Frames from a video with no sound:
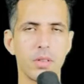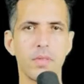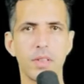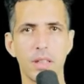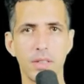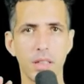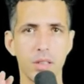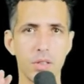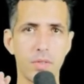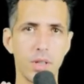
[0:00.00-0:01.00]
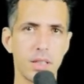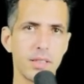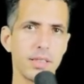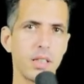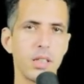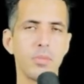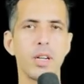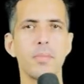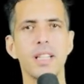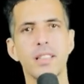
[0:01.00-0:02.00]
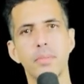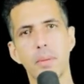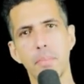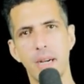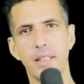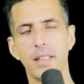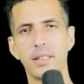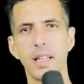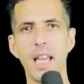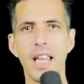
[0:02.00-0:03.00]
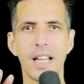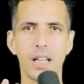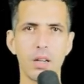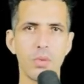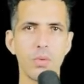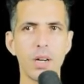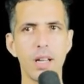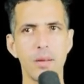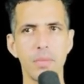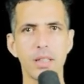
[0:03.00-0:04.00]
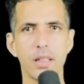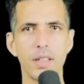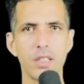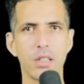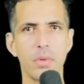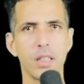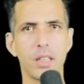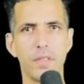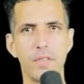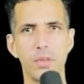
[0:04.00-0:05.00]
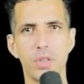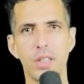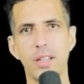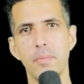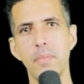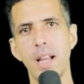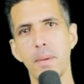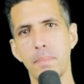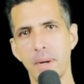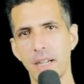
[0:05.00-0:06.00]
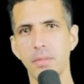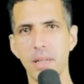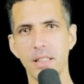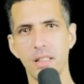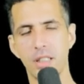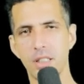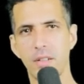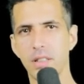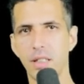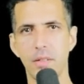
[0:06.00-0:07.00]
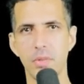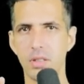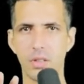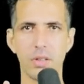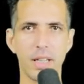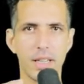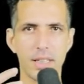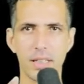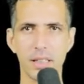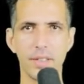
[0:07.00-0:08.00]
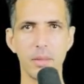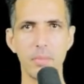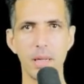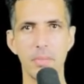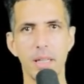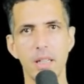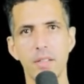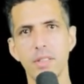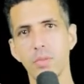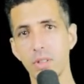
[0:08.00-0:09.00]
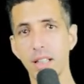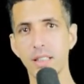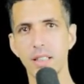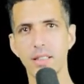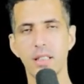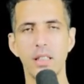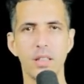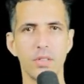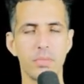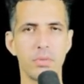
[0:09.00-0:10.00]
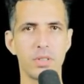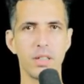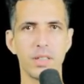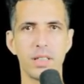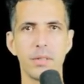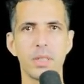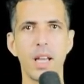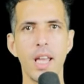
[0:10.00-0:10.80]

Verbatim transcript: فالداتا غادي نشوف واحد لسه اللي مهمه اللي كتسمى البايندينغز غير هو ما طاش لكم واحد الكونفيوجن مع البايند ميتا ديال جافا سكريبت اوكي انا كنهضر هنا مع البيجينرز ولا حتى الناس اللي كيديفلوبيو بجافا سكريبت